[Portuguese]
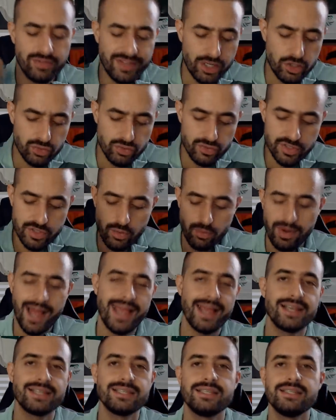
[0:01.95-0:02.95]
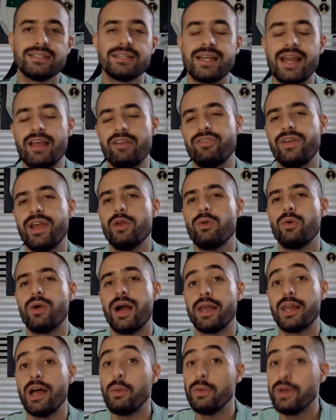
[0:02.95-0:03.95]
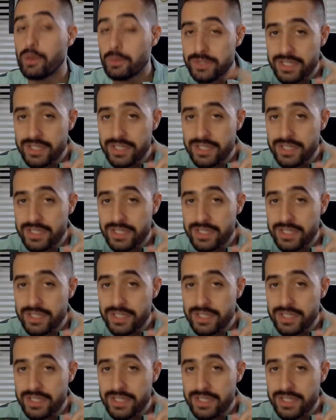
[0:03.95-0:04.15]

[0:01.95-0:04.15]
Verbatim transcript: Deixa o seu like, se inscreve aí no canal e não